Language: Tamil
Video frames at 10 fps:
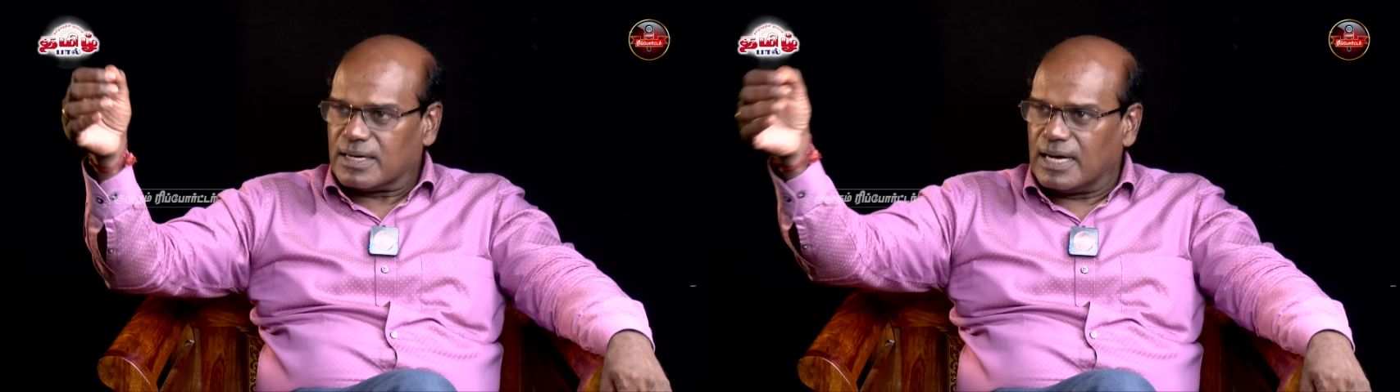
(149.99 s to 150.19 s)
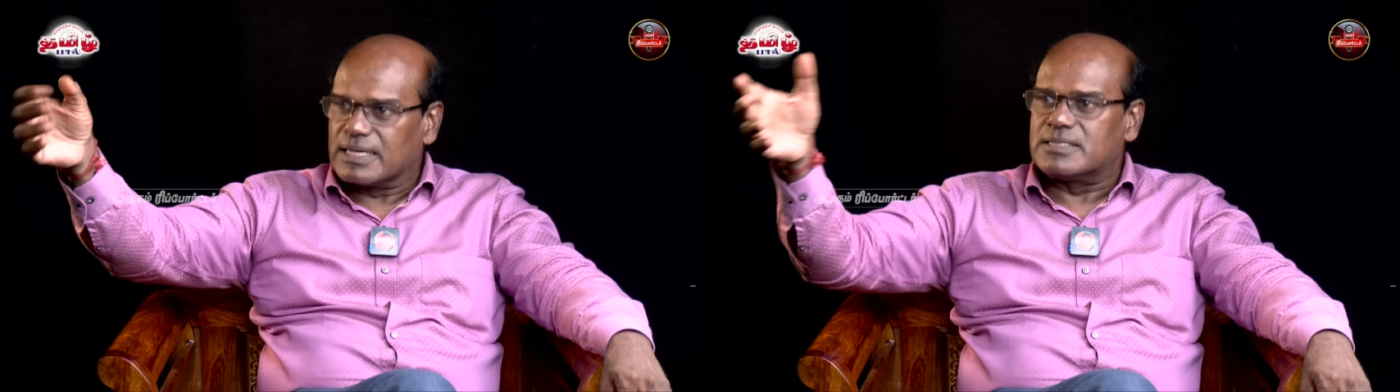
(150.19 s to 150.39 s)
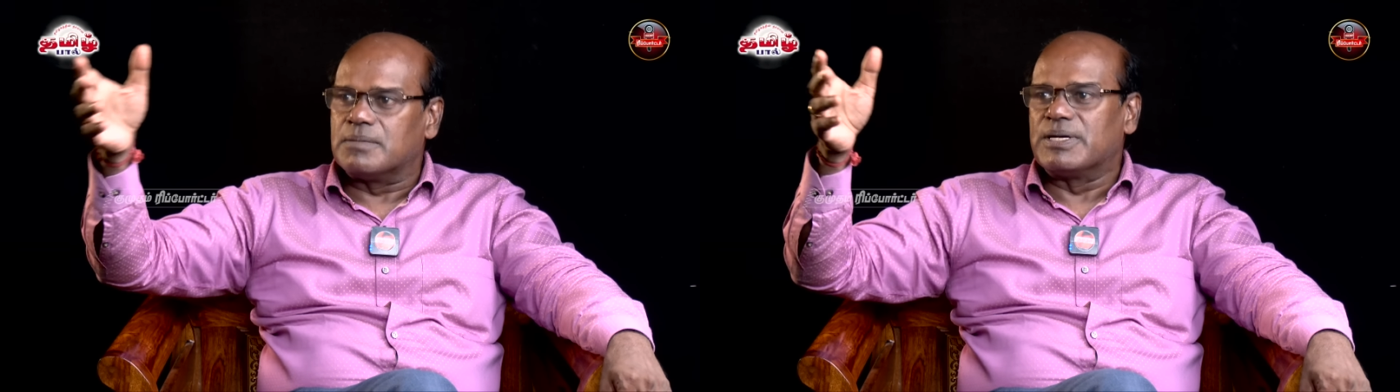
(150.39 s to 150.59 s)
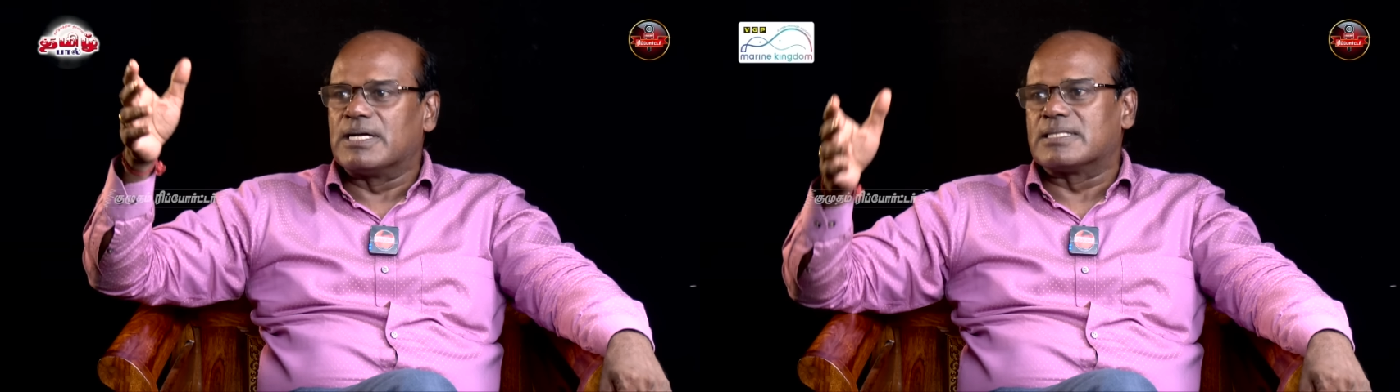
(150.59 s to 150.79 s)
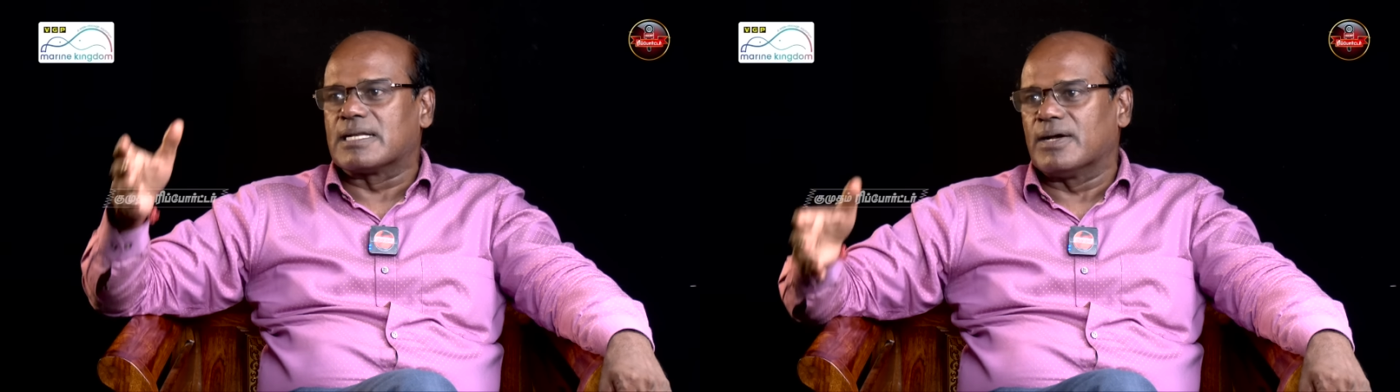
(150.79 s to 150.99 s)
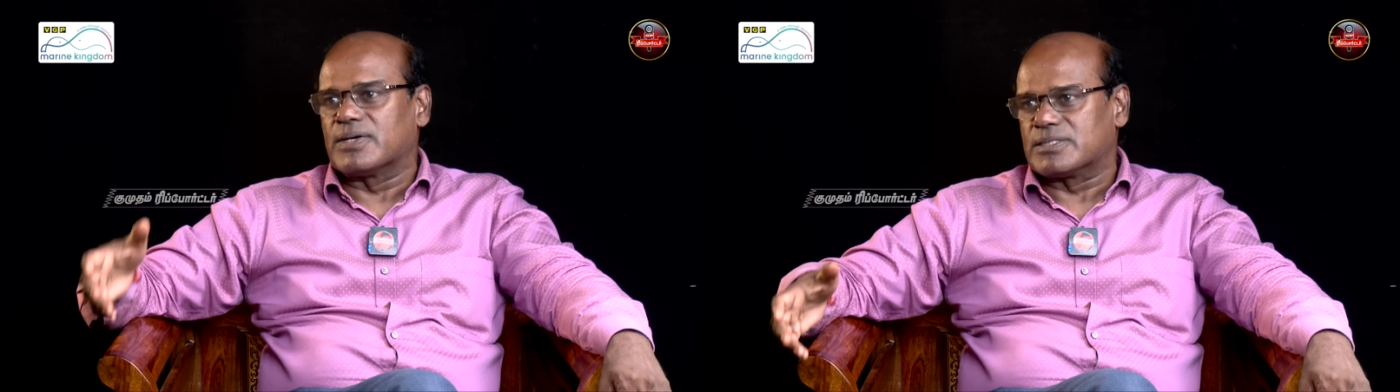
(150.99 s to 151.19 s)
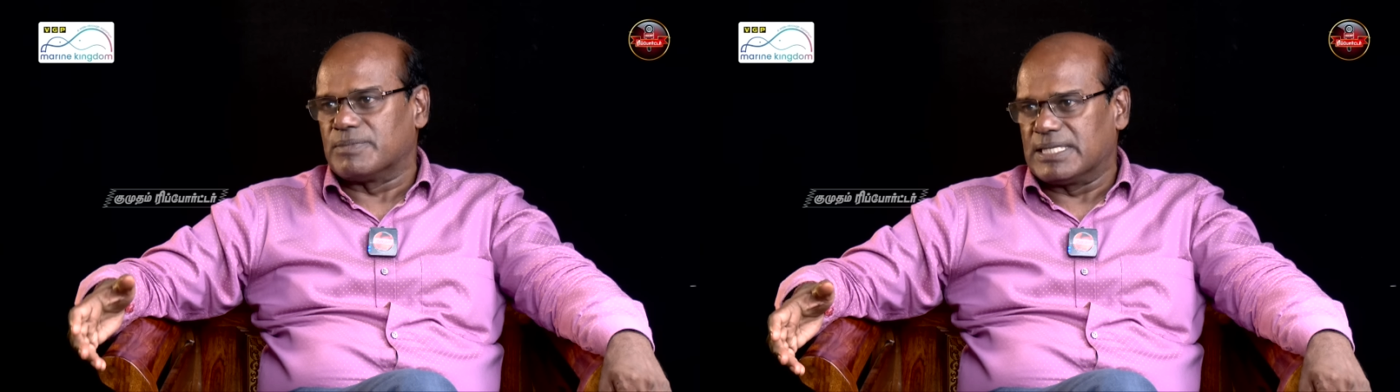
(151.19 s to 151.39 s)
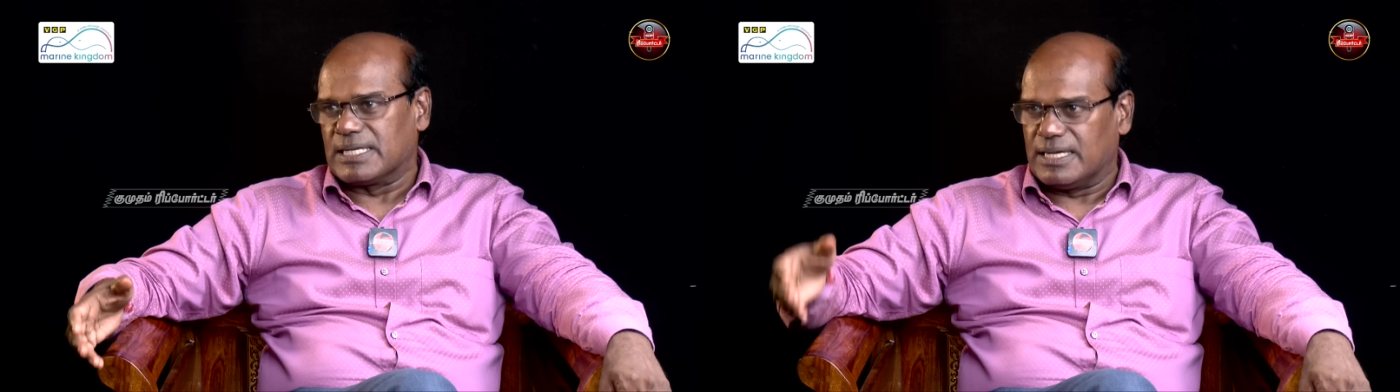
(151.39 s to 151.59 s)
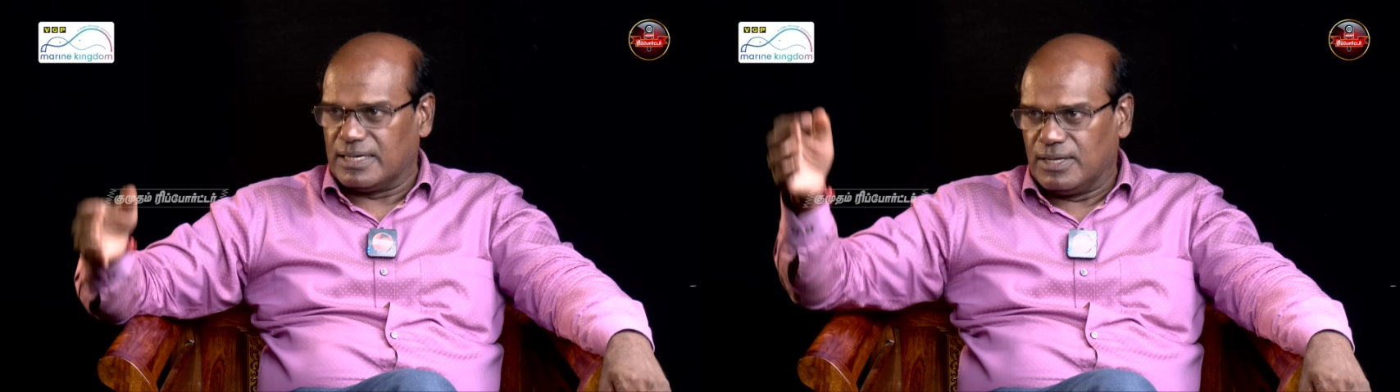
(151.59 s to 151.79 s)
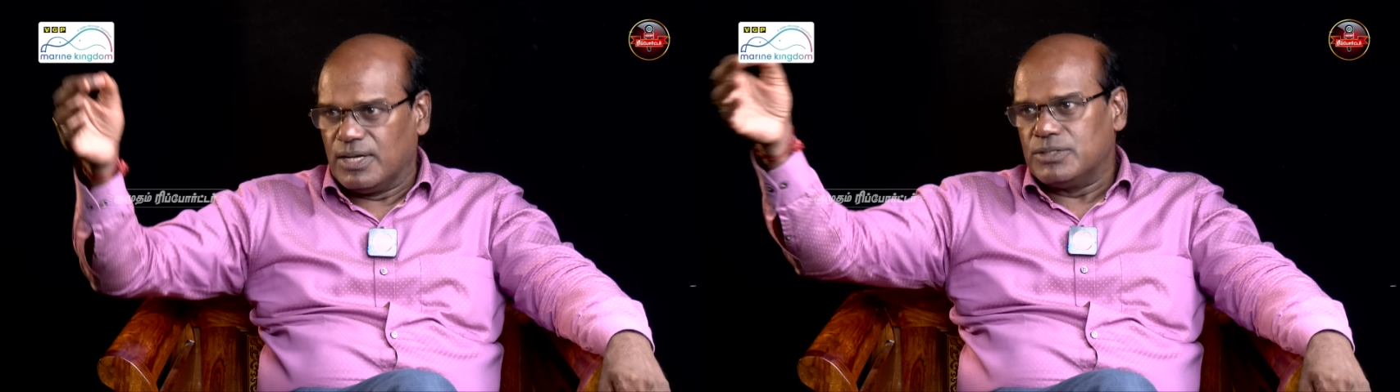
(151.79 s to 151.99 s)
காங்கிரஸ் எம்பிக்கள் திருநாவுக்கரசு மதிக்கிறாரு
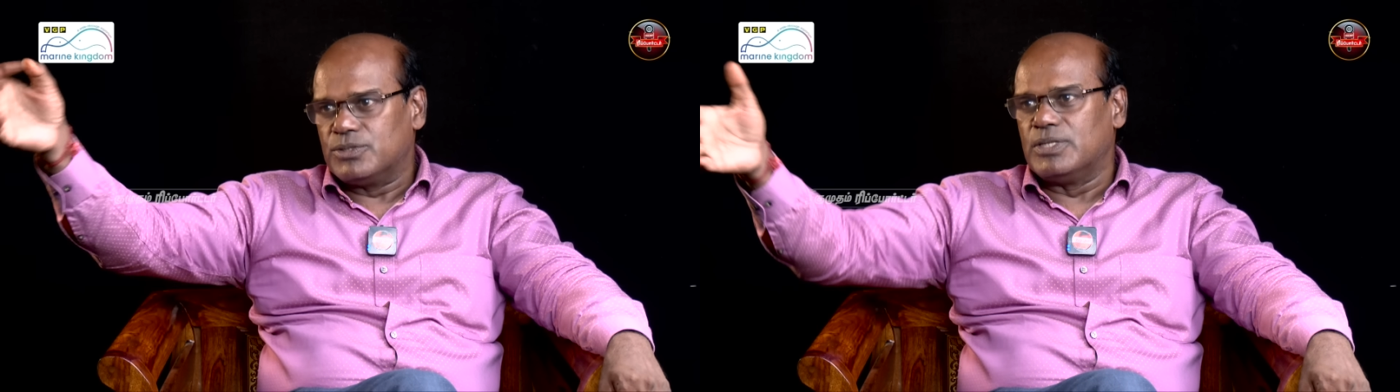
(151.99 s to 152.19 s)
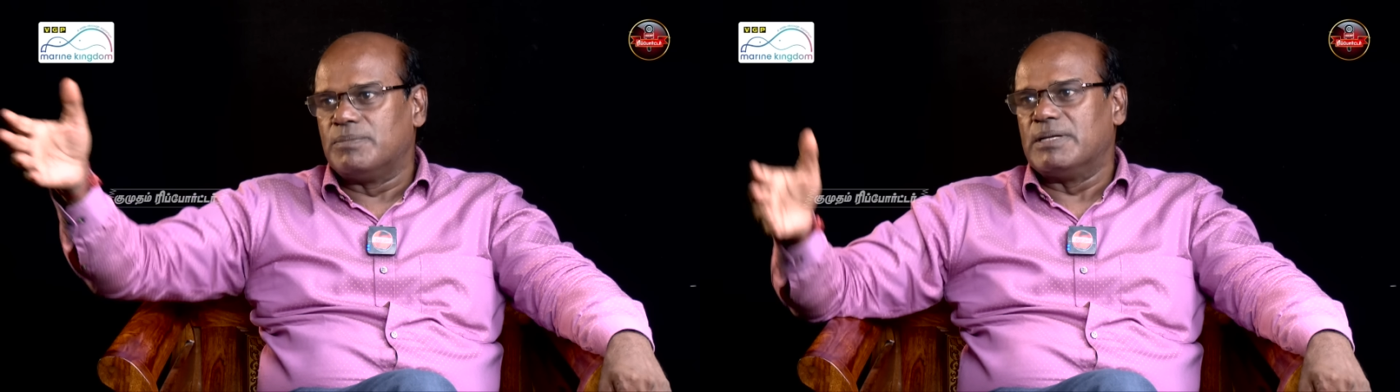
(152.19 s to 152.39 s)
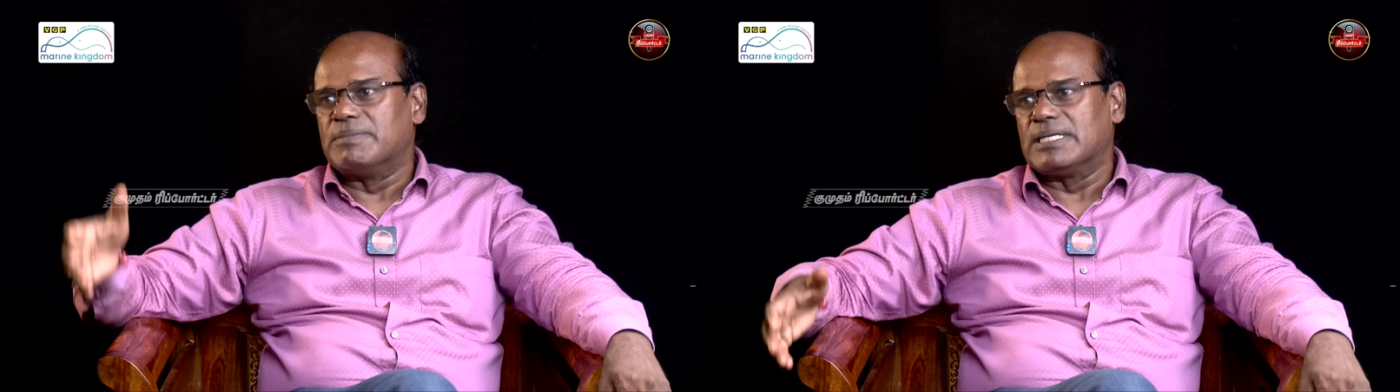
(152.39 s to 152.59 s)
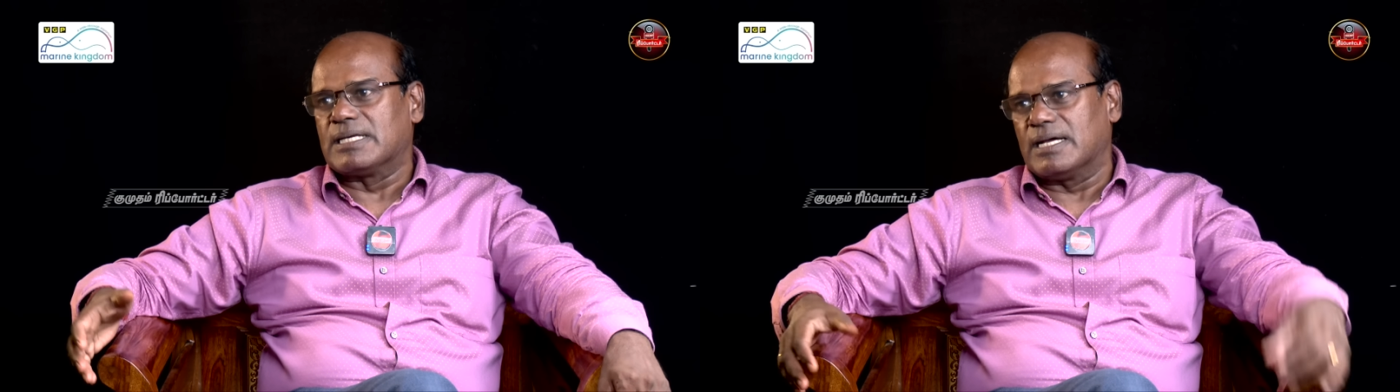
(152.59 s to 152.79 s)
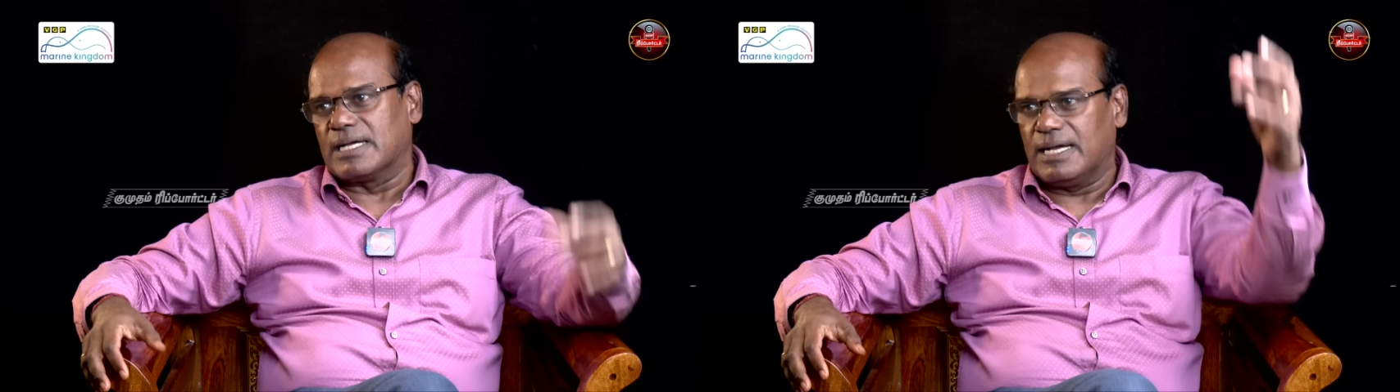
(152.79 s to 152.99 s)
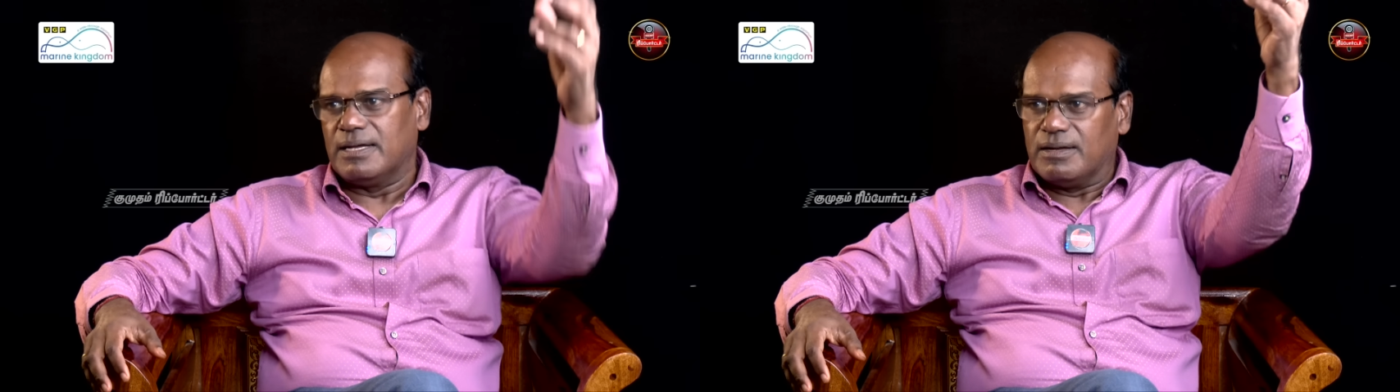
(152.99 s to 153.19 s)
ஜோதிமணி மதிக்கிறாங்க